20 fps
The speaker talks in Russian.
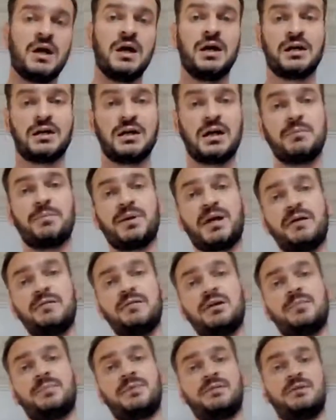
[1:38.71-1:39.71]
как
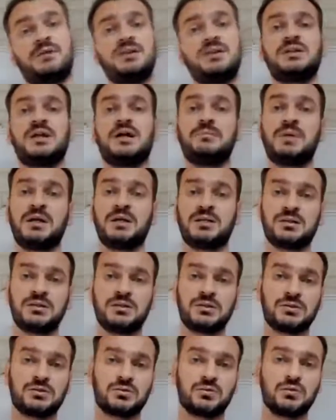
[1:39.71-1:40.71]
правильно проводить командные
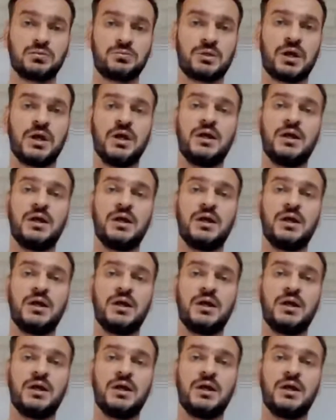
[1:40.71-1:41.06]
зумы,